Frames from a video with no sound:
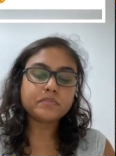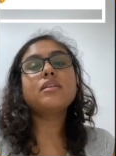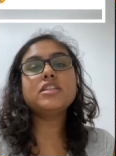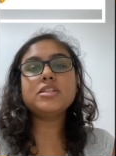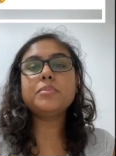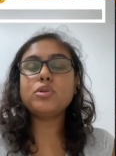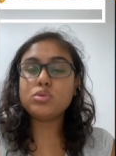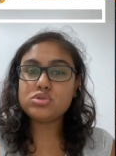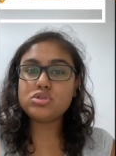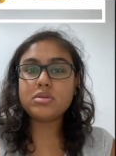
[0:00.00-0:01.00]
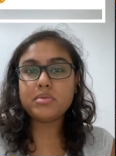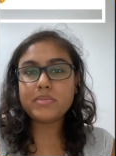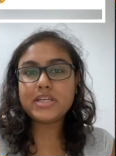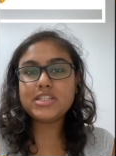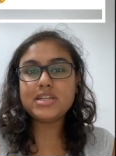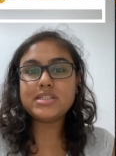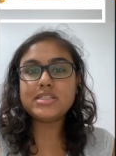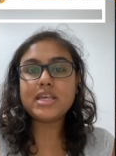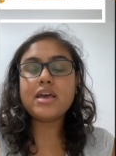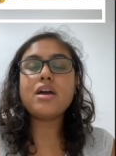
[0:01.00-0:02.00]
Disiplin oluşturabilmek için
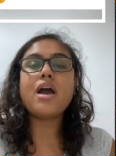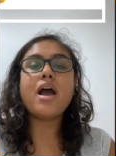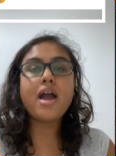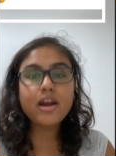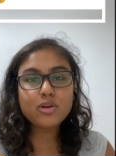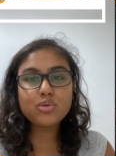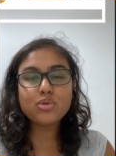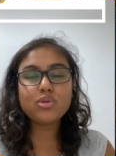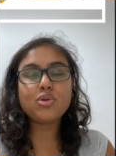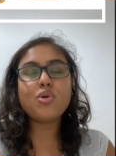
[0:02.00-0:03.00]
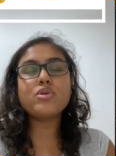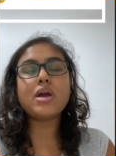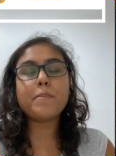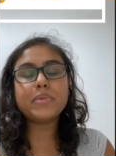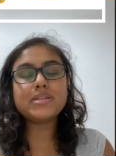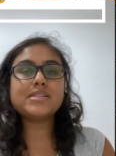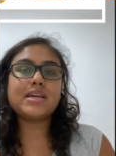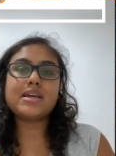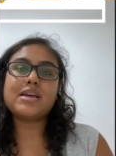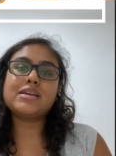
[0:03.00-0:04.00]
ise her gün o yapmanız
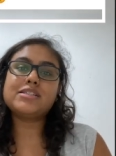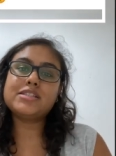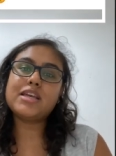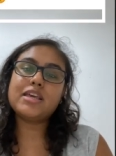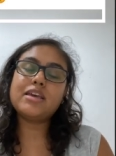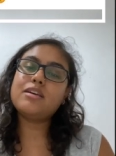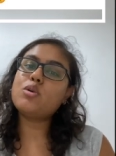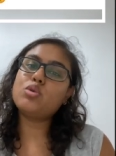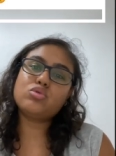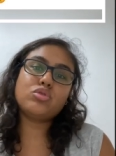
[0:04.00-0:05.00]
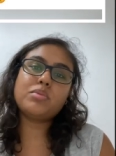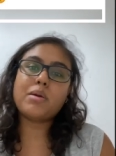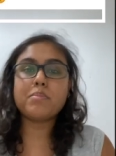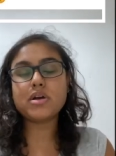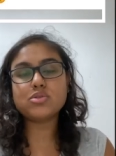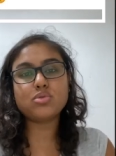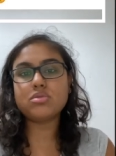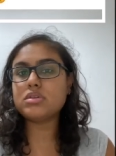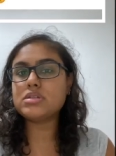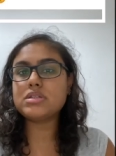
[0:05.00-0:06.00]
gereken şeyi oturup yapmak
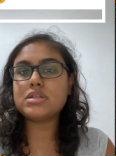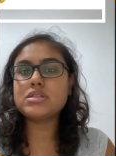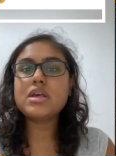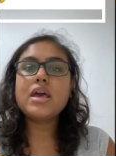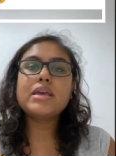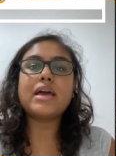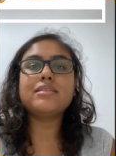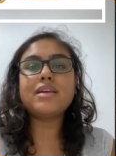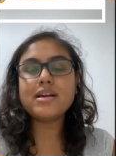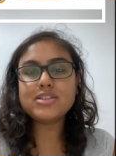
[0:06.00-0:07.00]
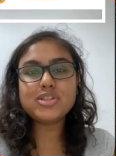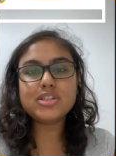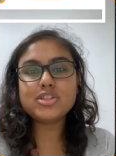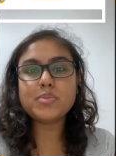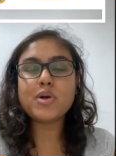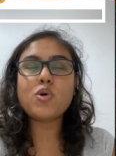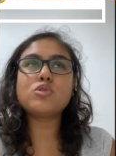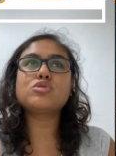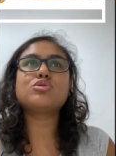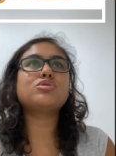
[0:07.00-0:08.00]
zorundasınız. Yani ders çalışmak
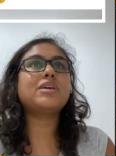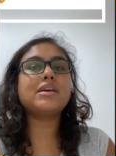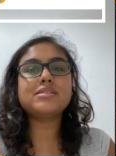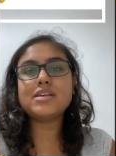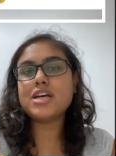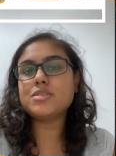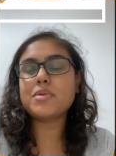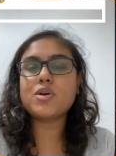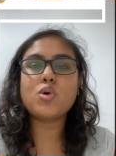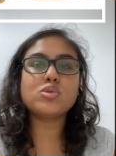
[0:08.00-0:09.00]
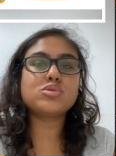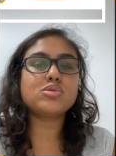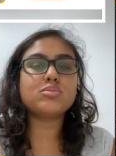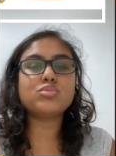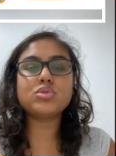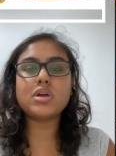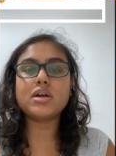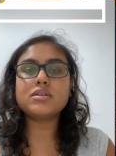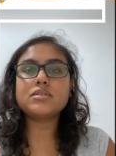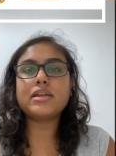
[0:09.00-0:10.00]
olsun, tez yazmak olsun
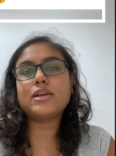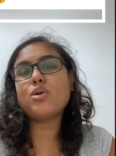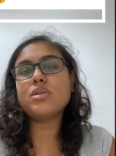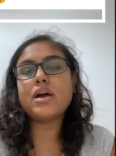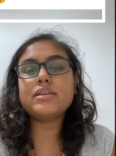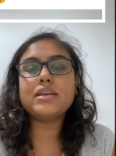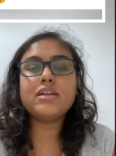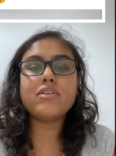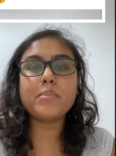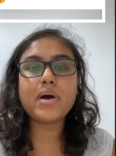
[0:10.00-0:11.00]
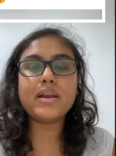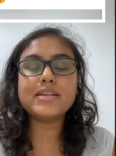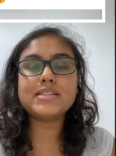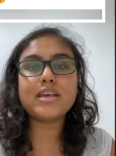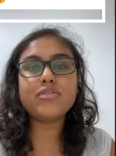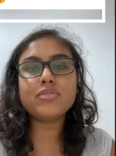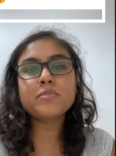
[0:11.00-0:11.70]
bunlar hani kolay değil ve maalesef